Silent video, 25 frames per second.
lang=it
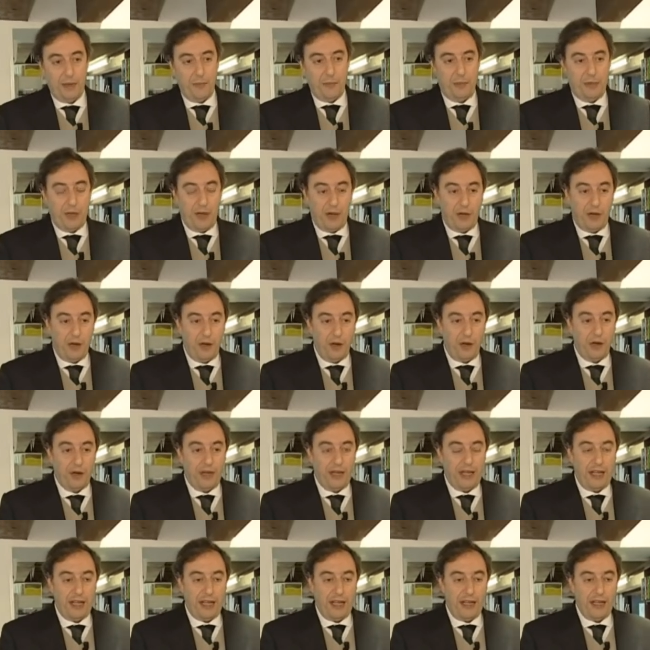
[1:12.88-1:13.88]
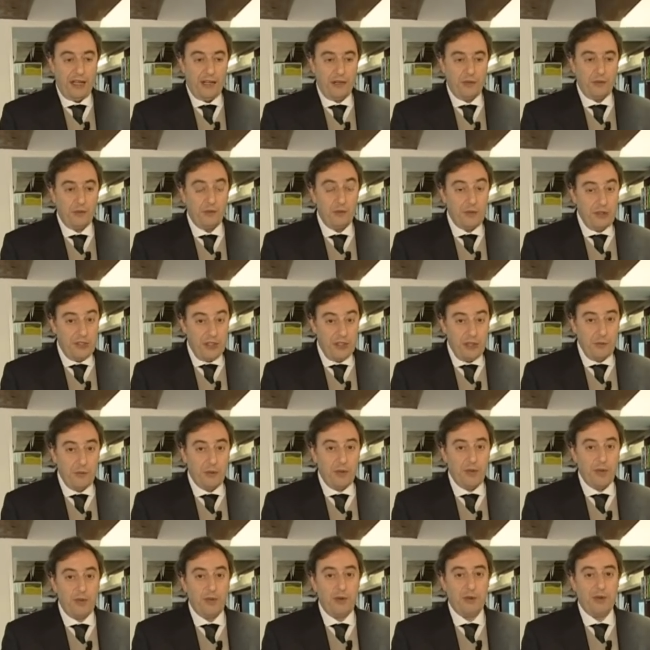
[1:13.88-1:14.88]
però è un
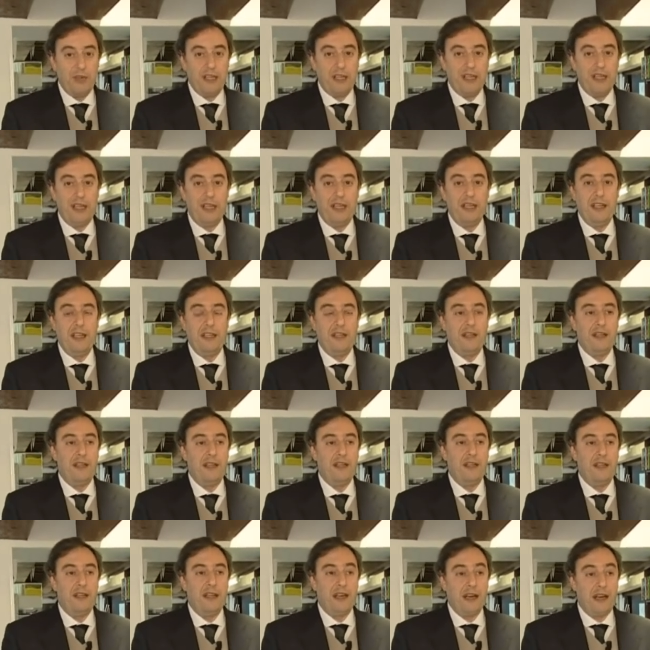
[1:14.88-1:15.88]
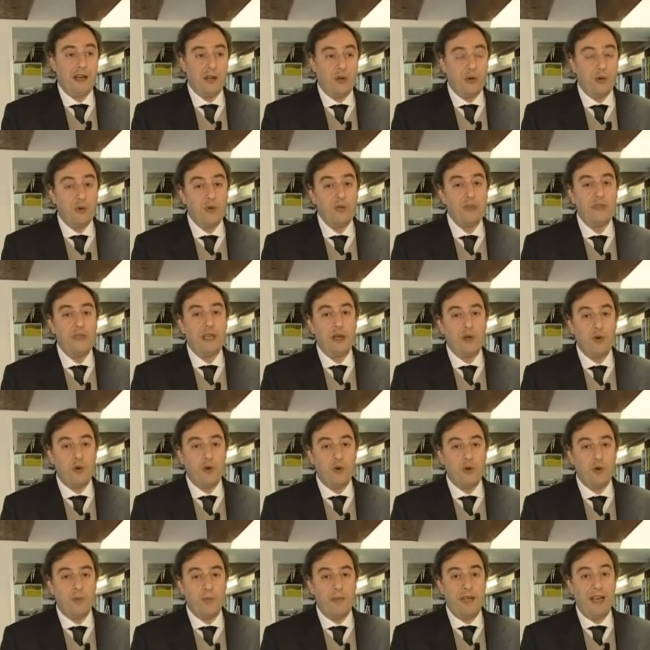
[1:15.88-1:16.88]
libro che eh, racconta
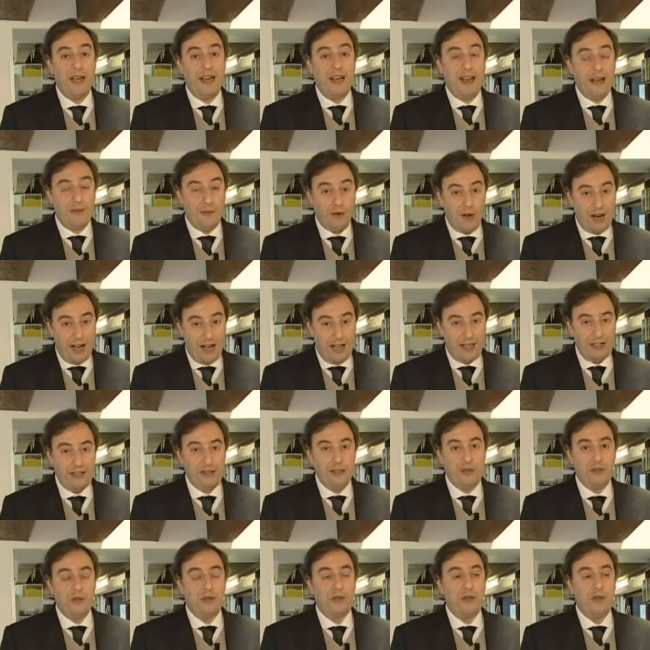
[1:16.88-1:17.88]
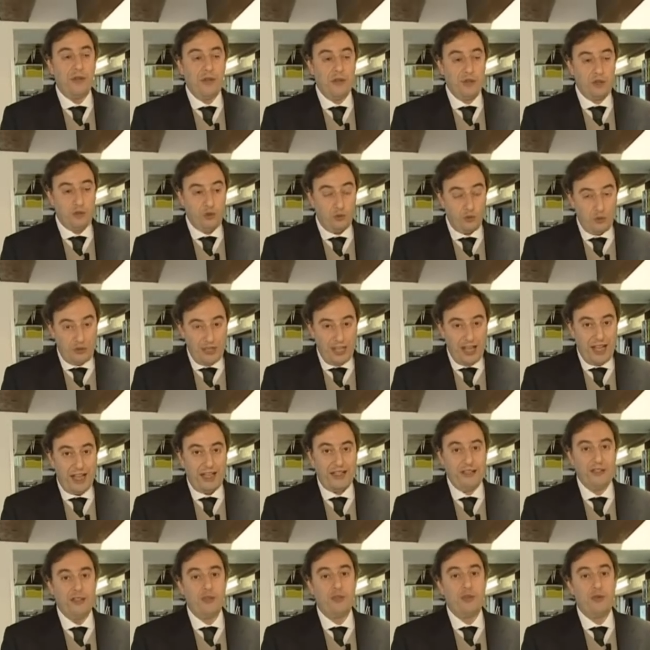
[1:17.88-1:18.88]
come lavorando,
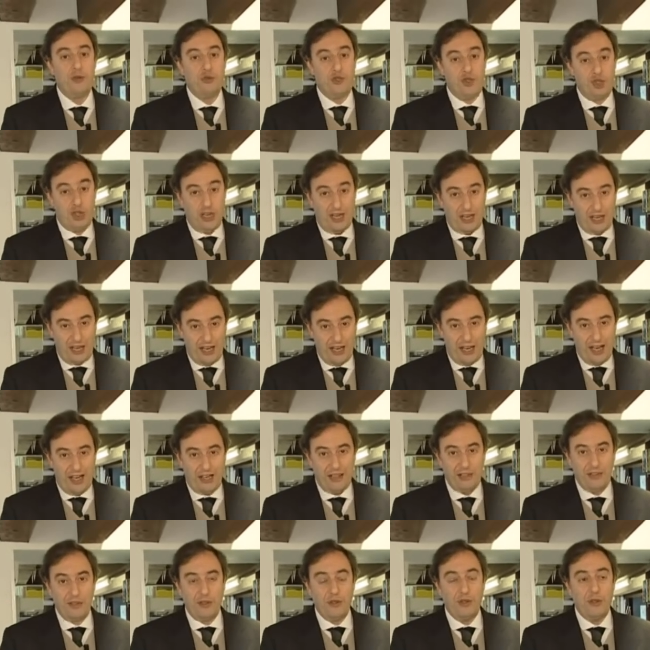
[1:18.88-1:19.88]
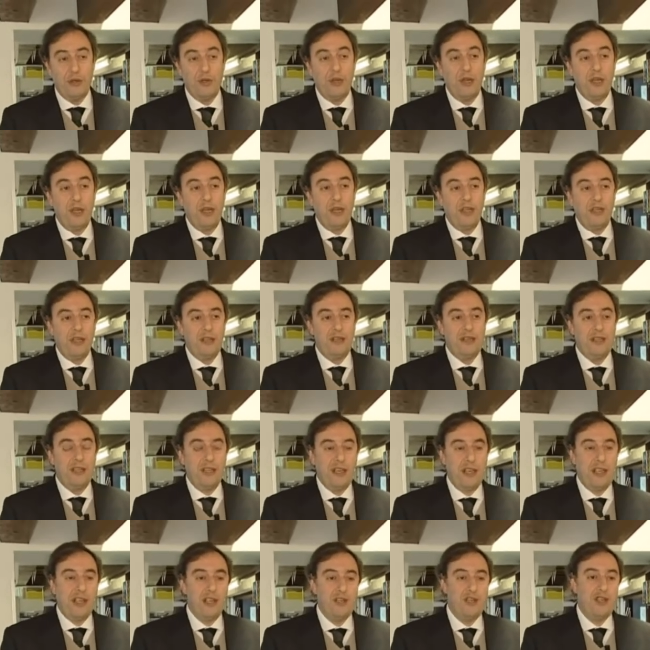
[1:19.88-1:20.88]
studiando, cercando si
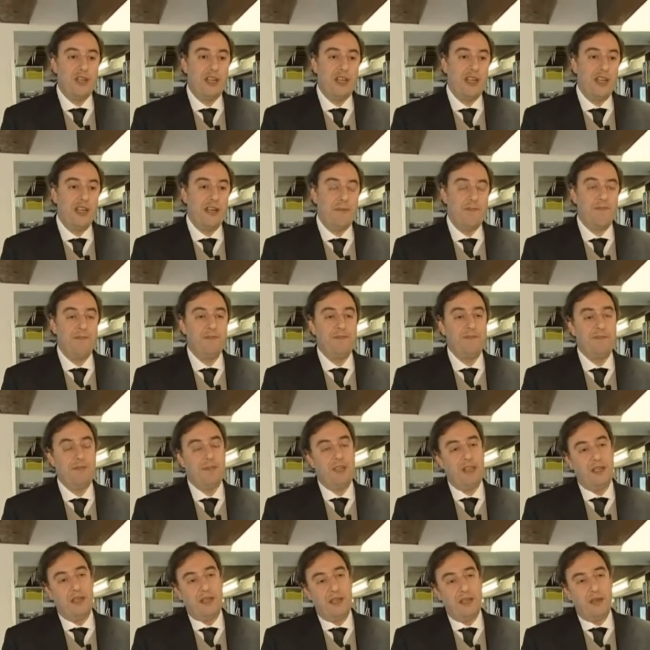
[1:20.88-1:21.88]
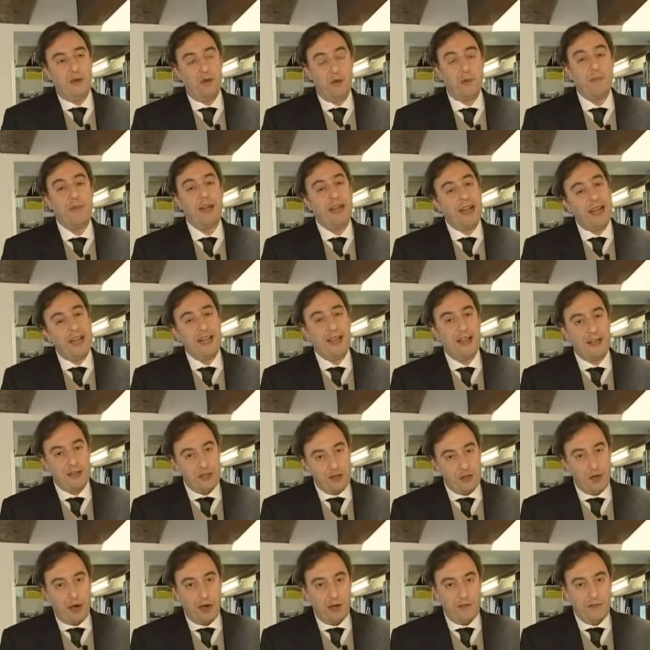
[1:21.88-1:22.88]
riesce mh, non magari a
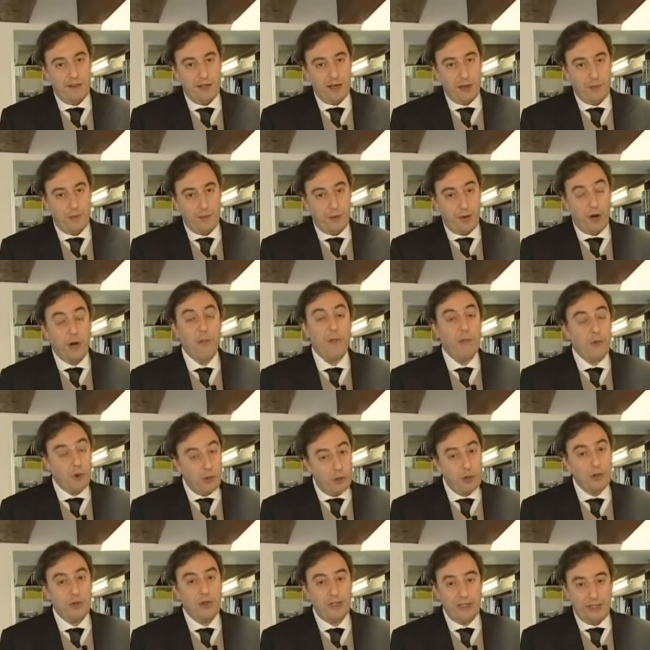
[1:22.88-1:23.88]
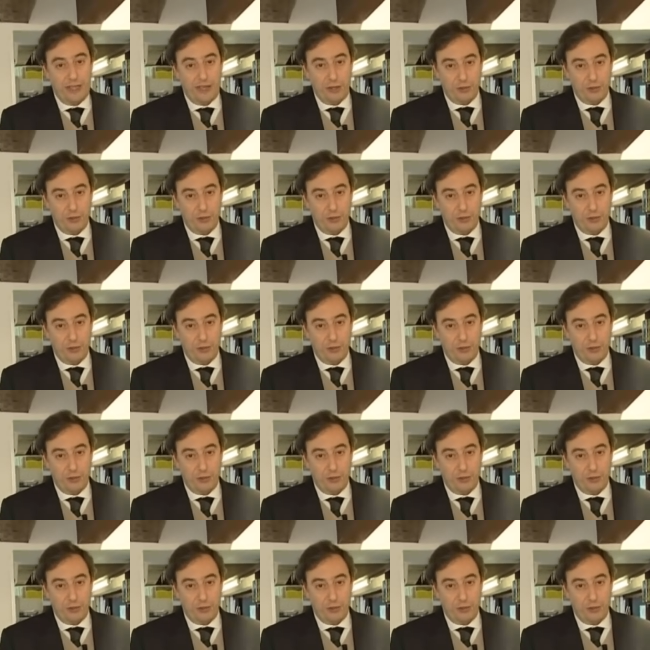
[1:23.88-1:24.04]
risolvere, però molto ad